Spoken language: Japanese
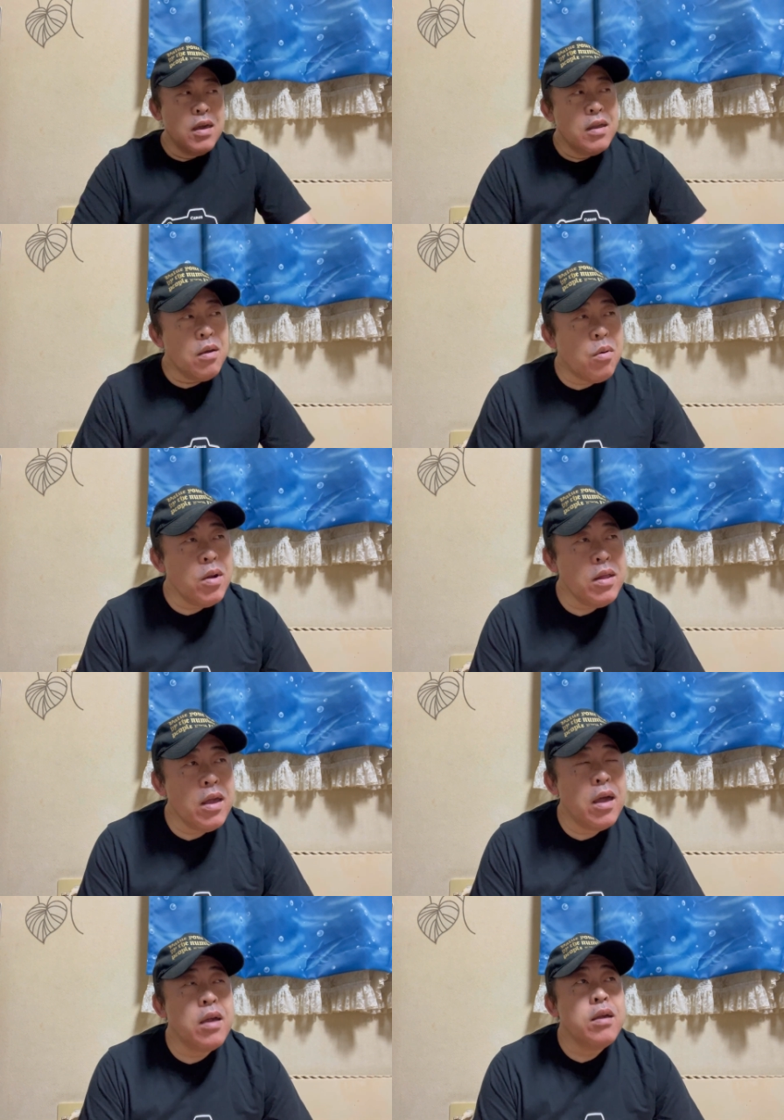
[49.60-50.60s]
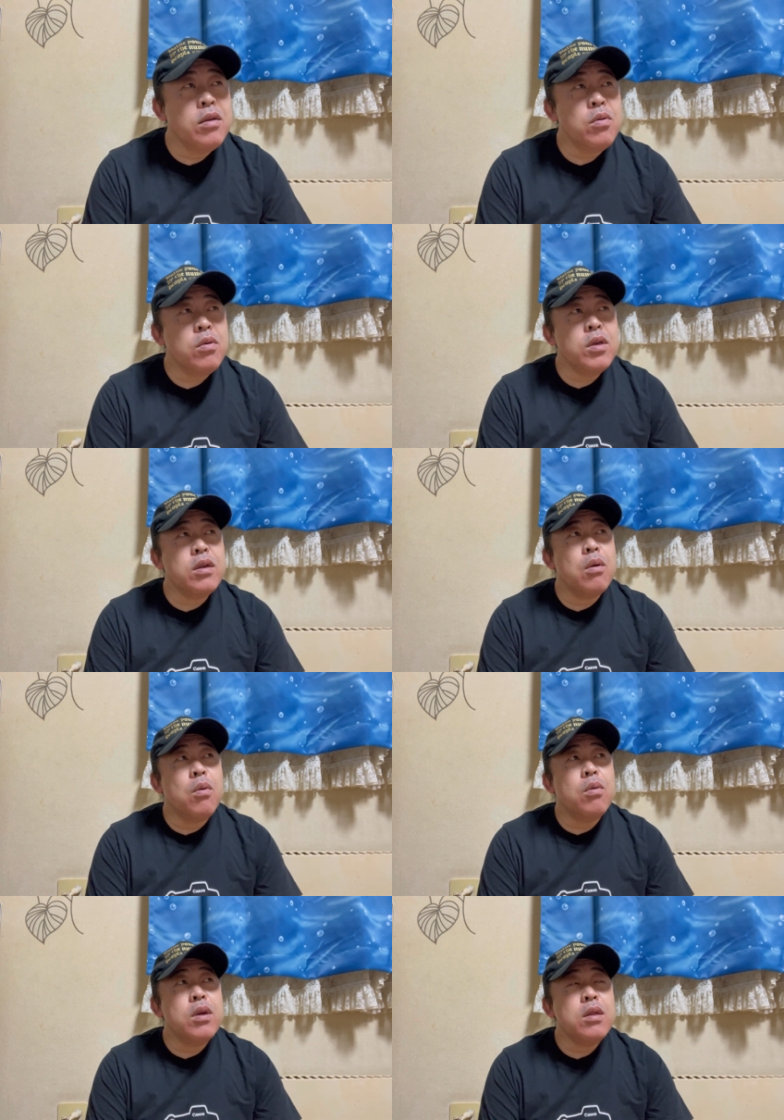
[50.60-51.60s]
で、これね、正直
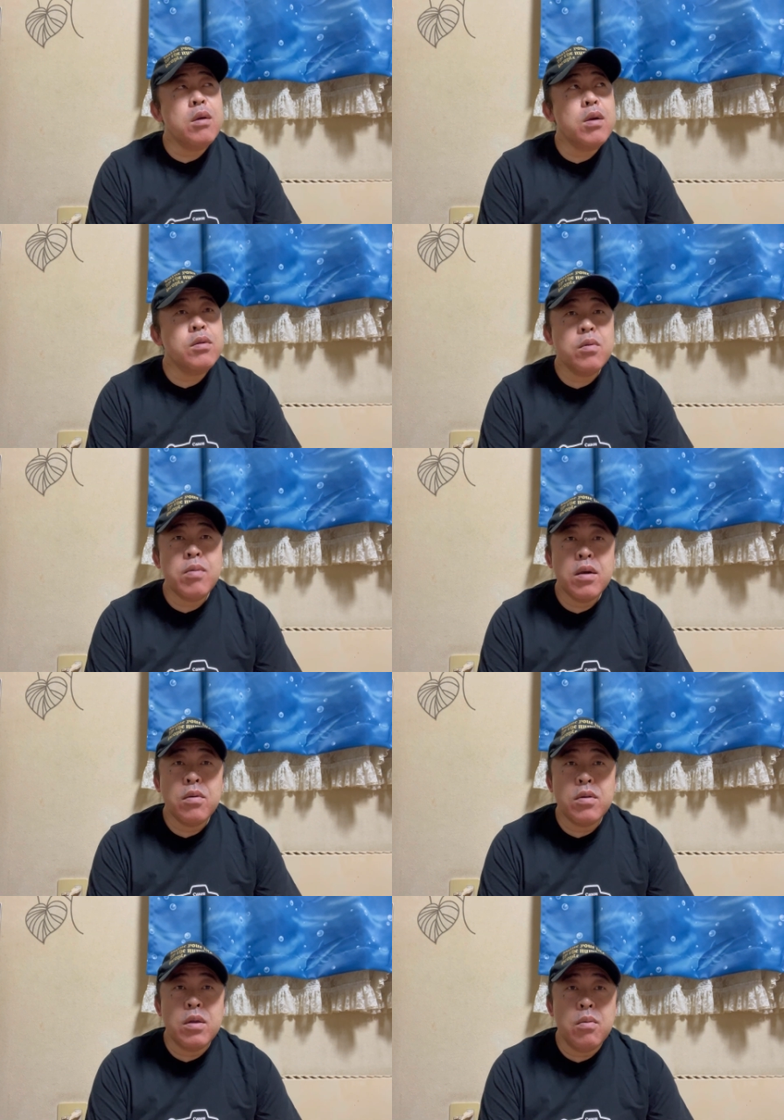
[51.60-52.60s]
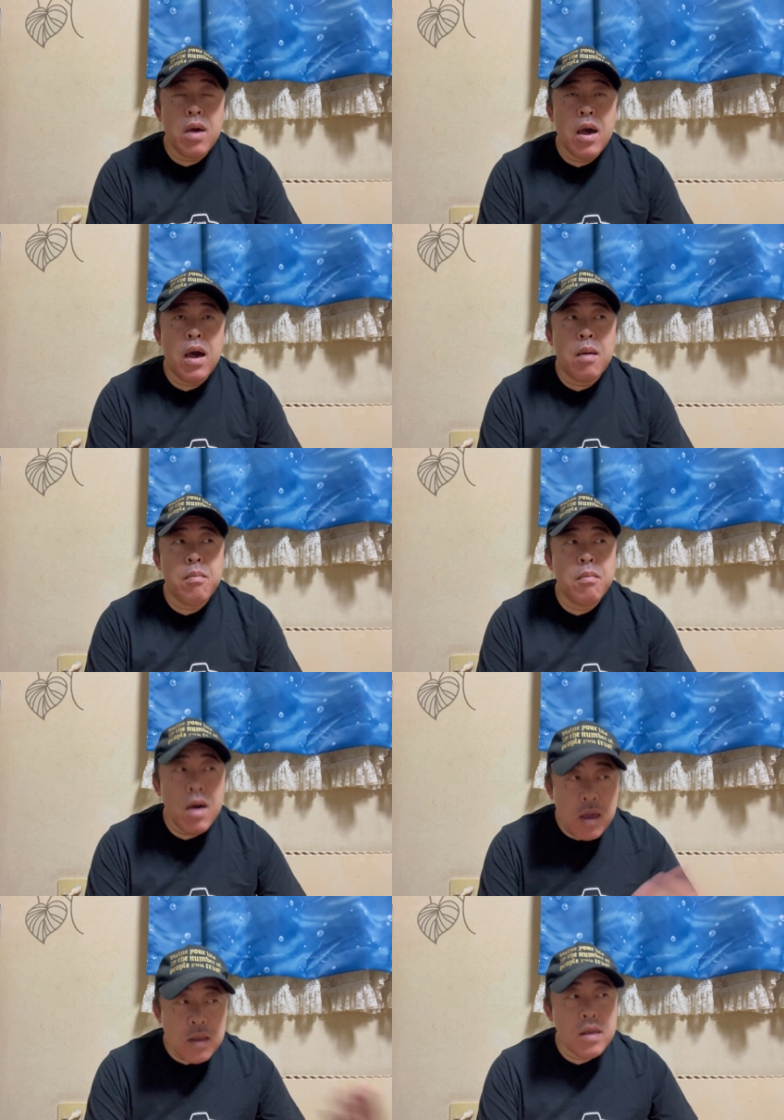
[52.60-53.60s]
沖縄そばよりは
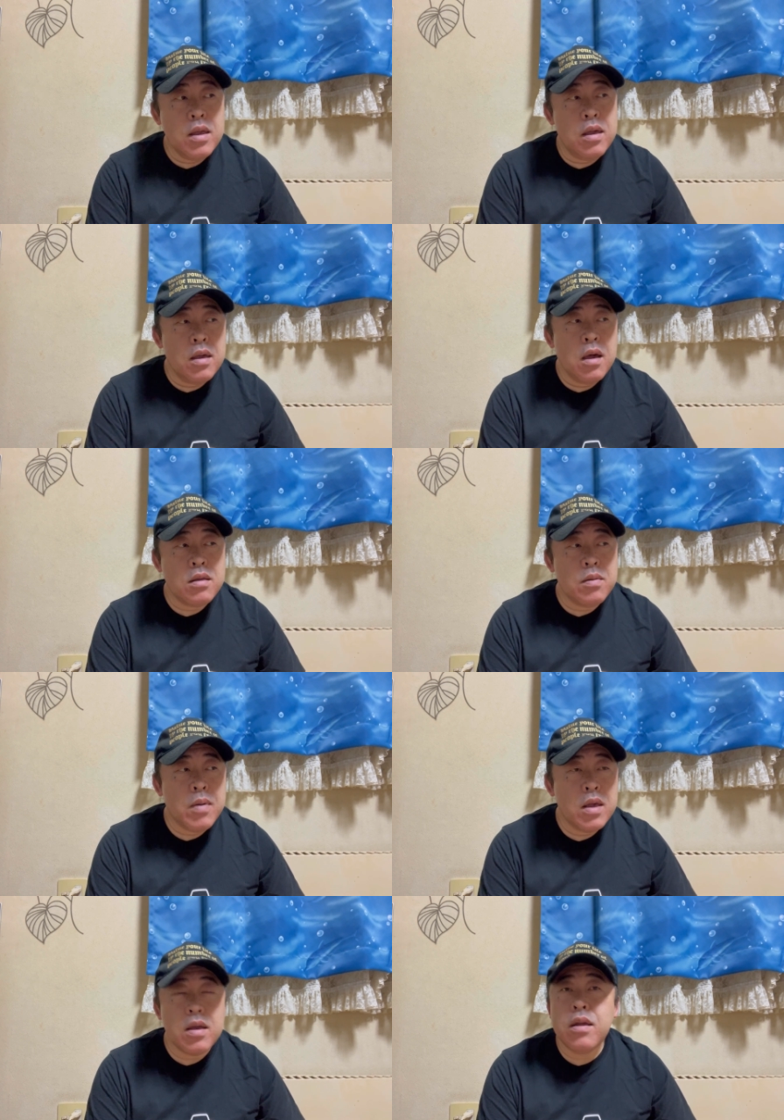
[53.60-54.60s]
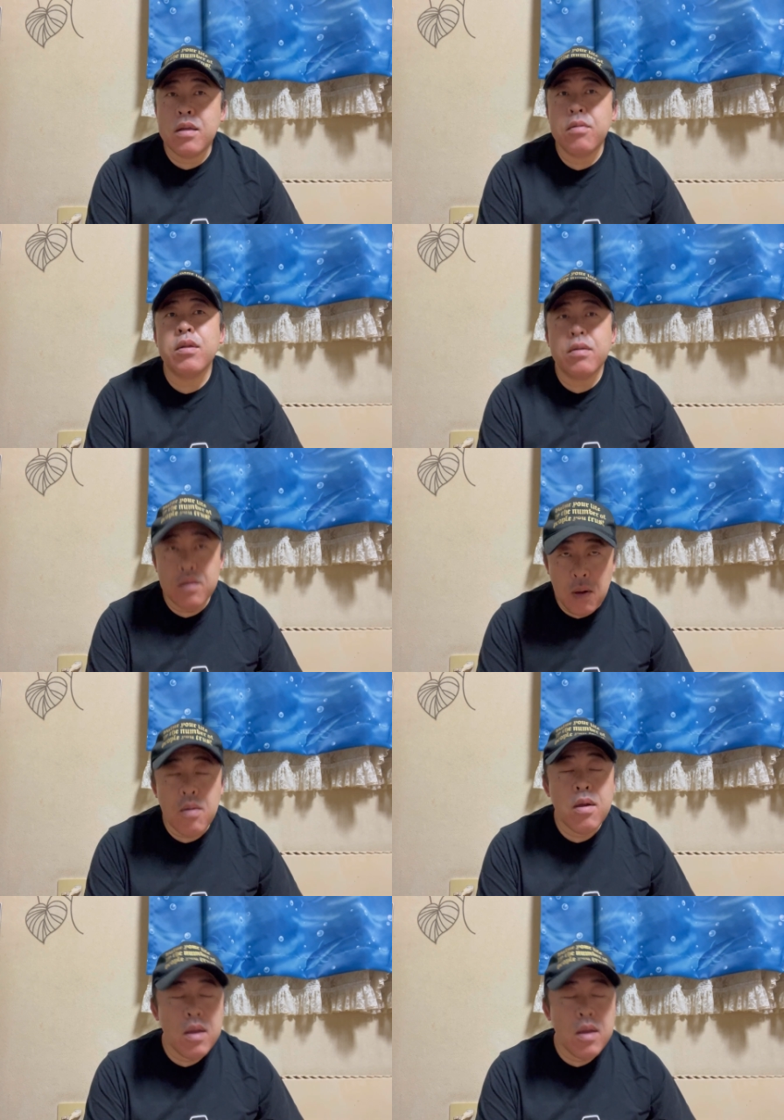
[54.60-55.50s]
前に発売されてるんですよ。